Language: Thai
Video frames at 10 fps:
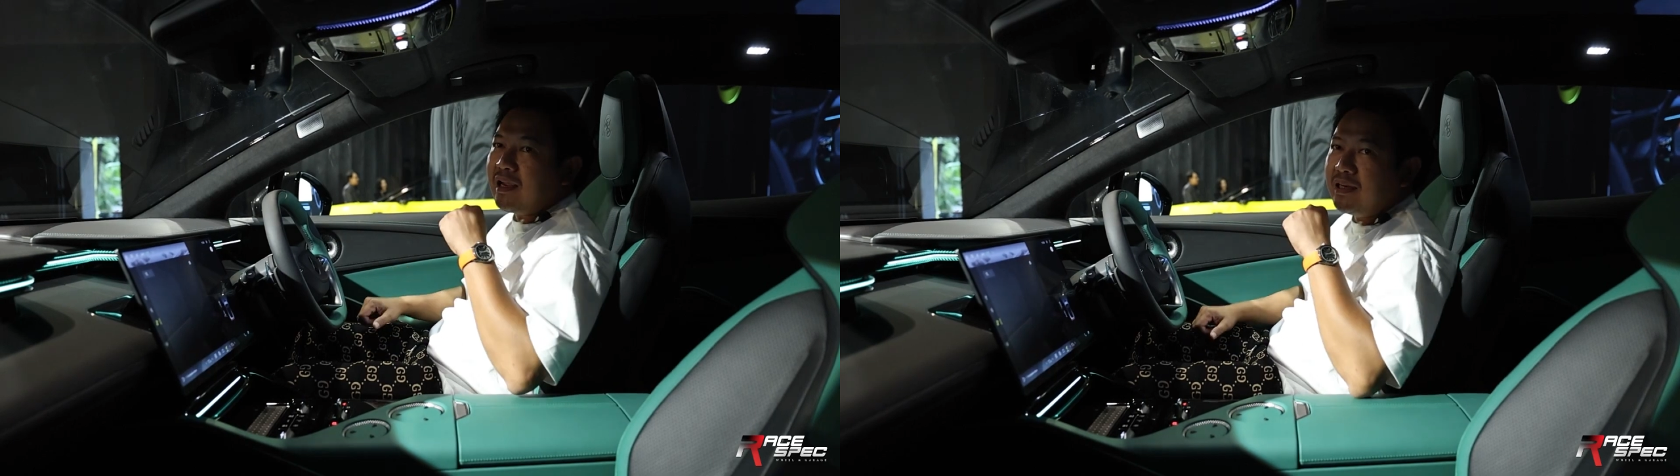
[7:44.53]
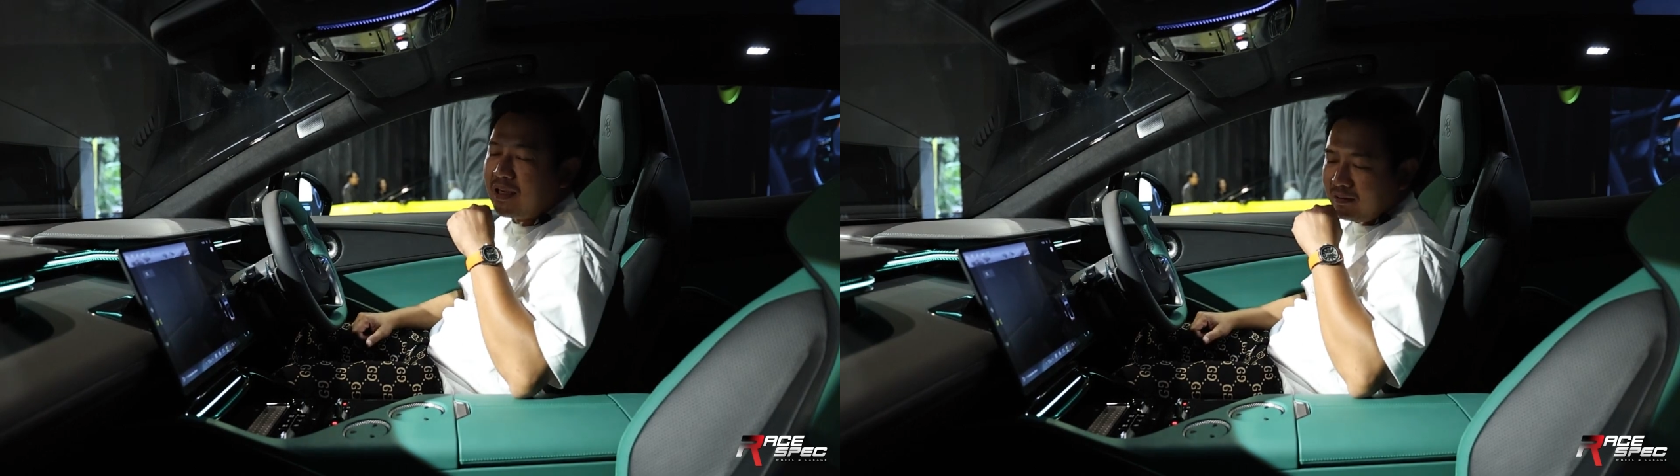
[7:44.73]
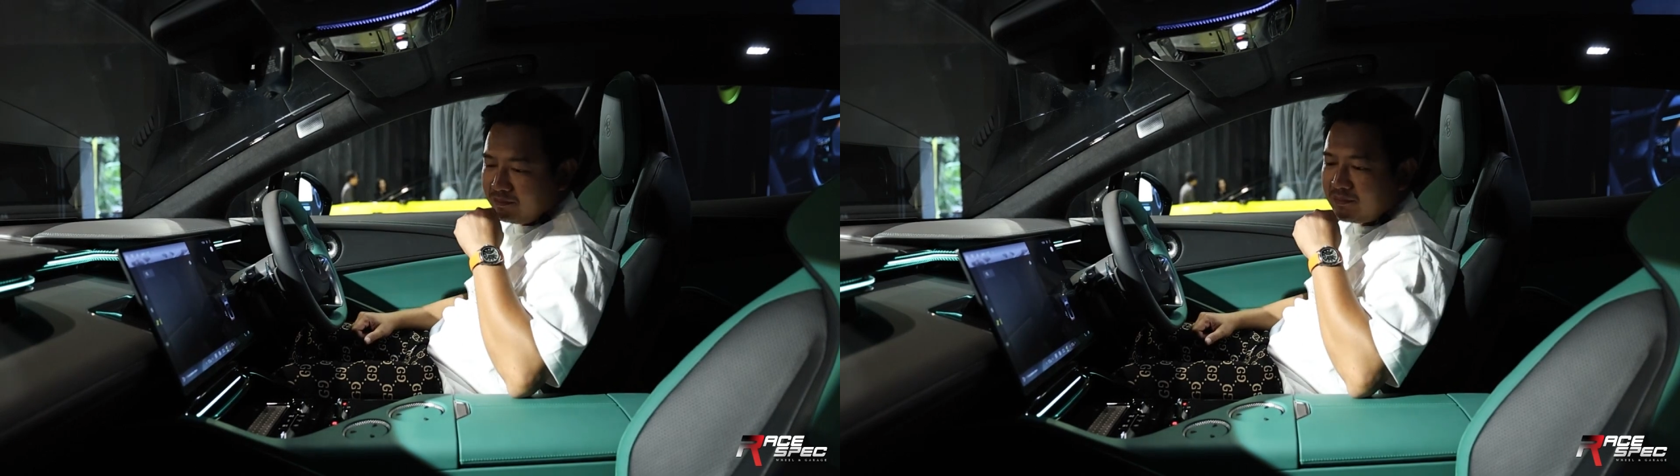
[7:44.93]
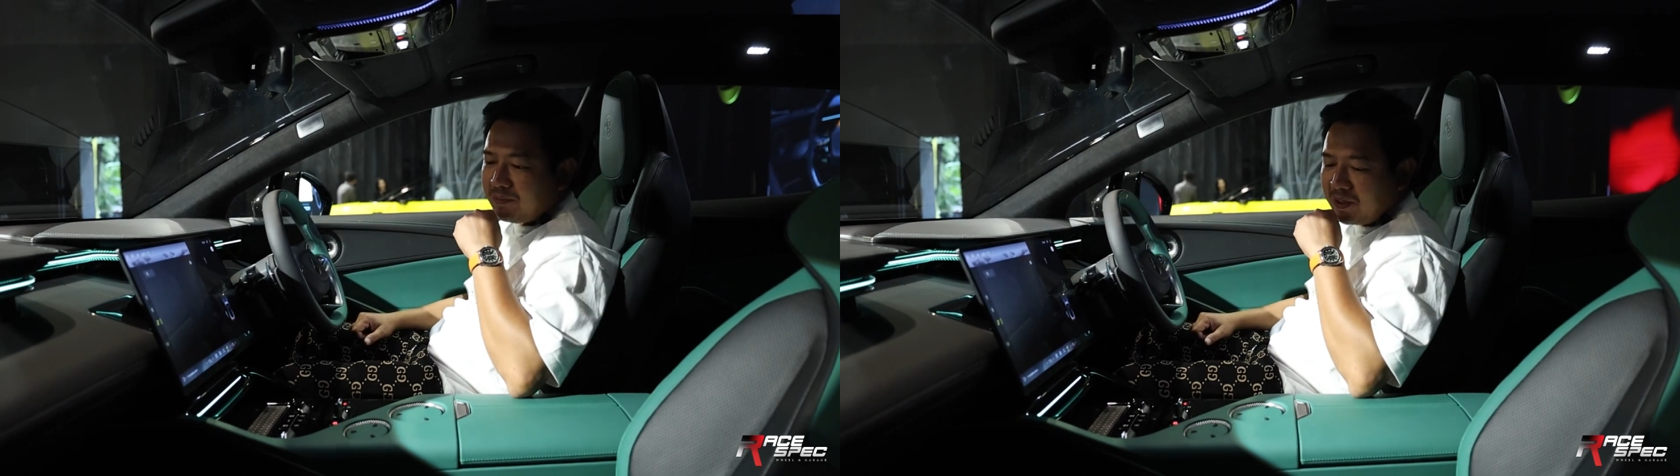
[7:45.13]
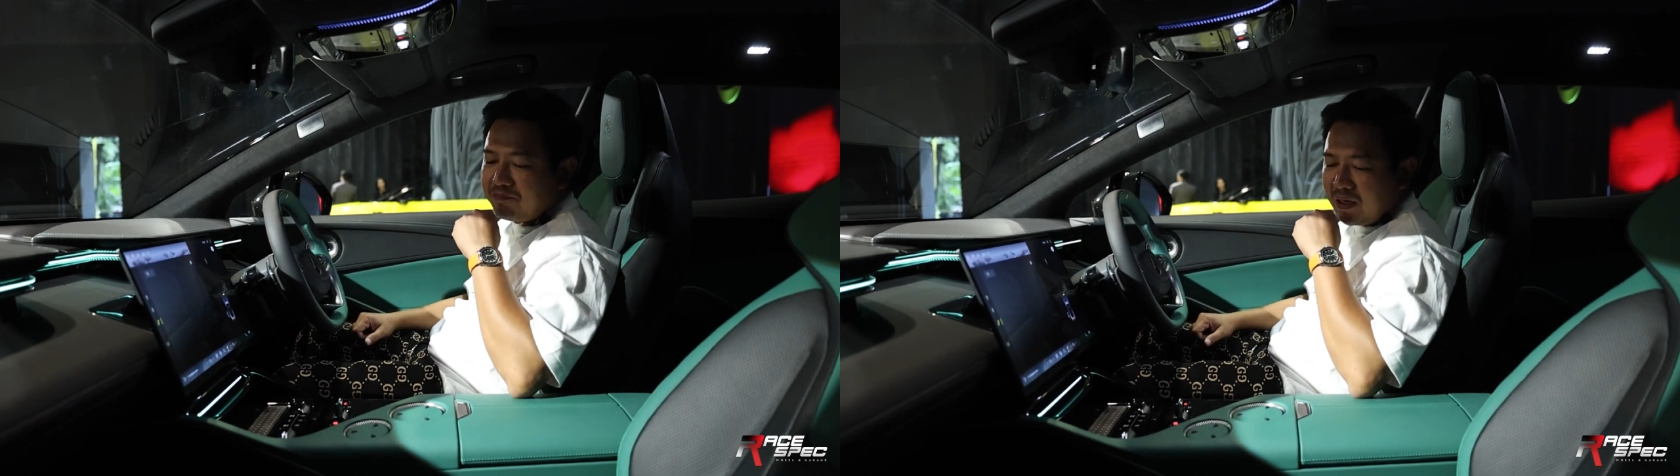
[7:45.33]
ท์เนี่ย
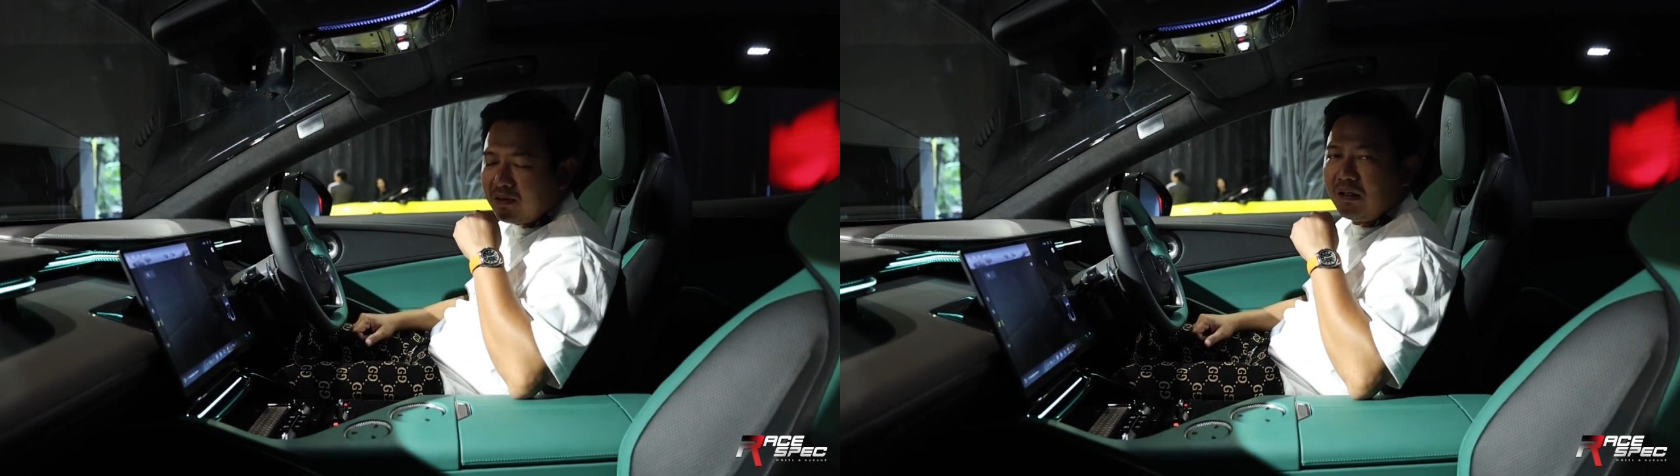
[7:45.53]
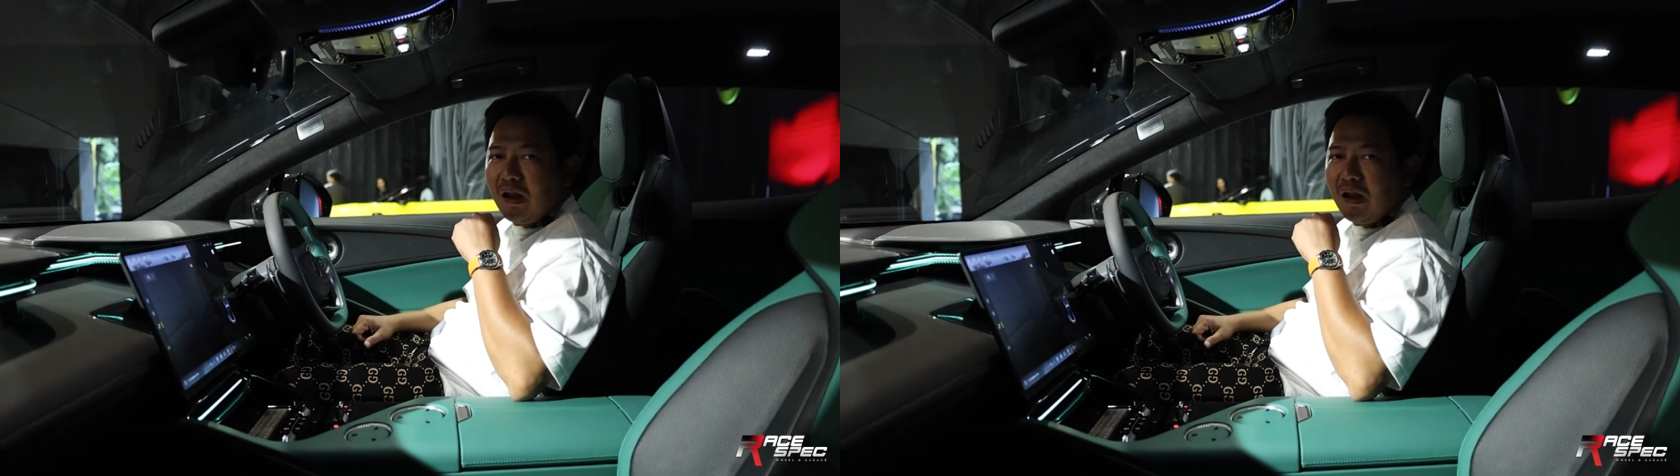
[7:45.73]
มันเป็นอะ